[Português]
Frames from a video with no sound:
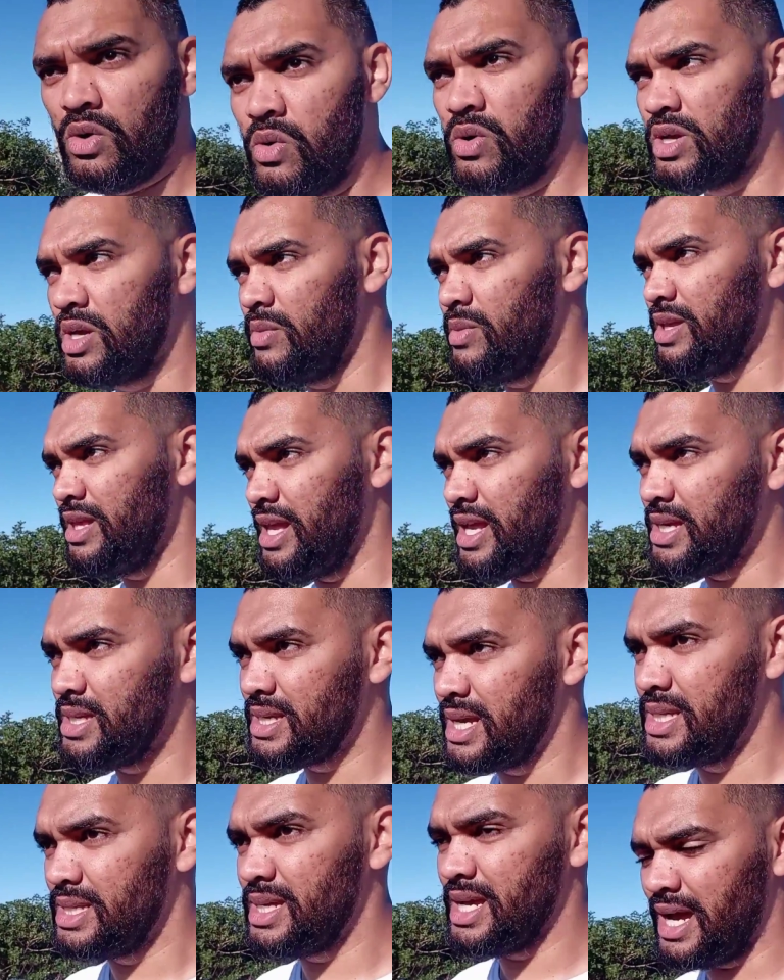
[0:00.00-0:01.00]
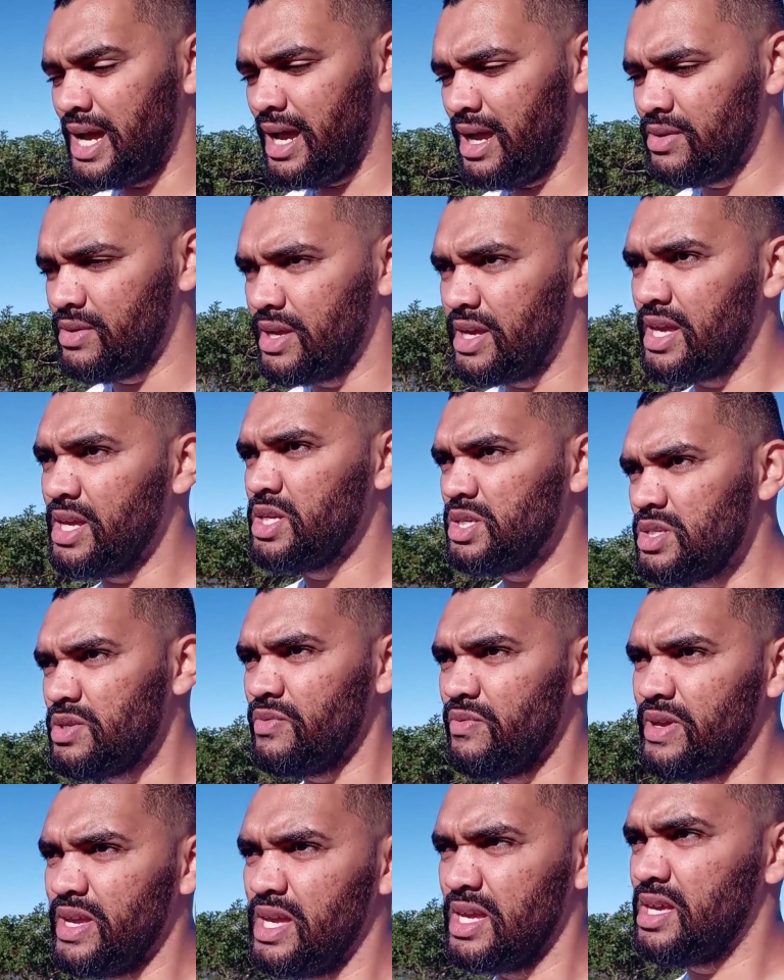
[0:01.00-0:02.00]
O que me deixa chateado é que a
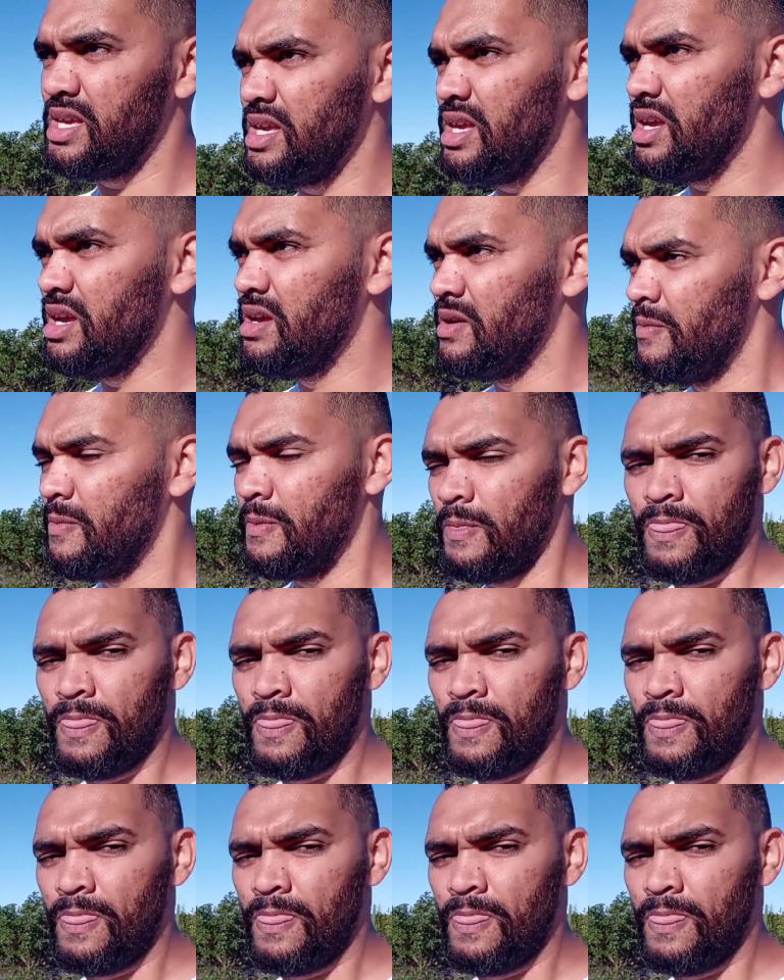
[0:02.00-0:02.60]
gente vem aqui